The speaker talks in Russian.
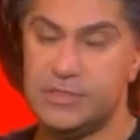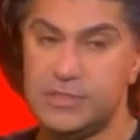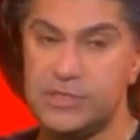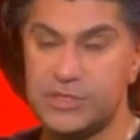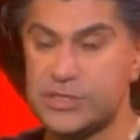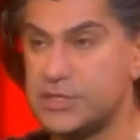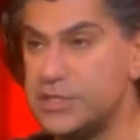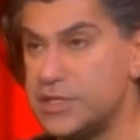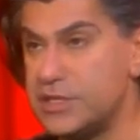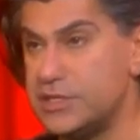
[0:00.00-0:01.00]

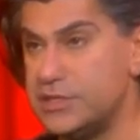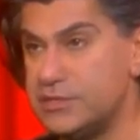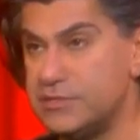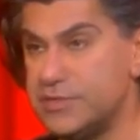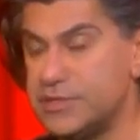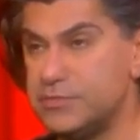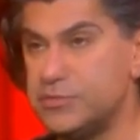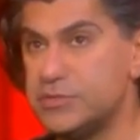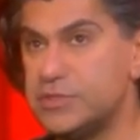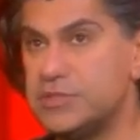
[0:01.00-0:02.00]
технические какие-то
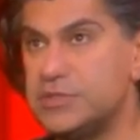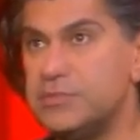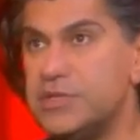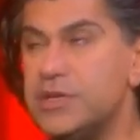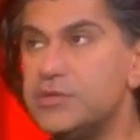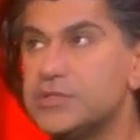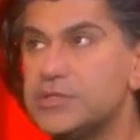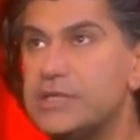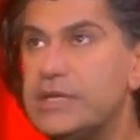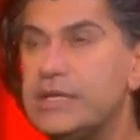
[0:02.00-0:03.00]
возможности,
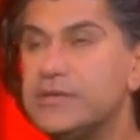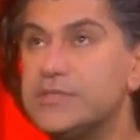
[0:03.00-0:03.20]
меняются